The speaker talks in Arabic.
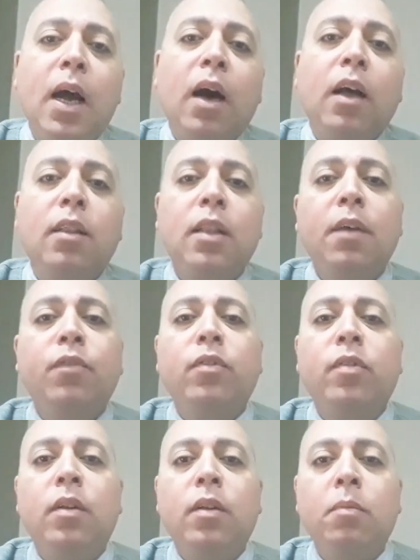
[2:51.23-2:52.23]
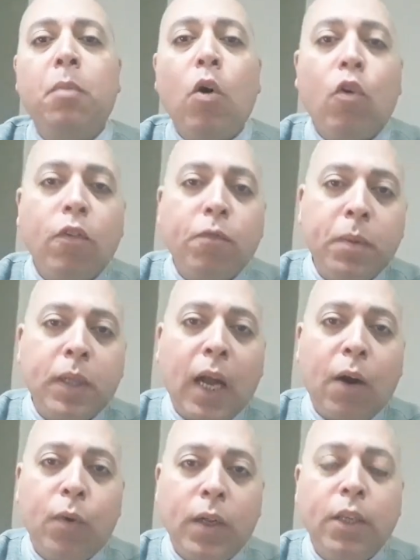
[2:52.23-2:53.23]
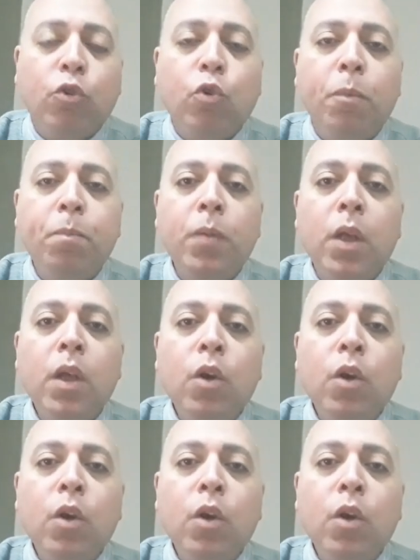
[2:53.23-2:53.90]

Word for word: اخذ نفس الموقف بتاع والدته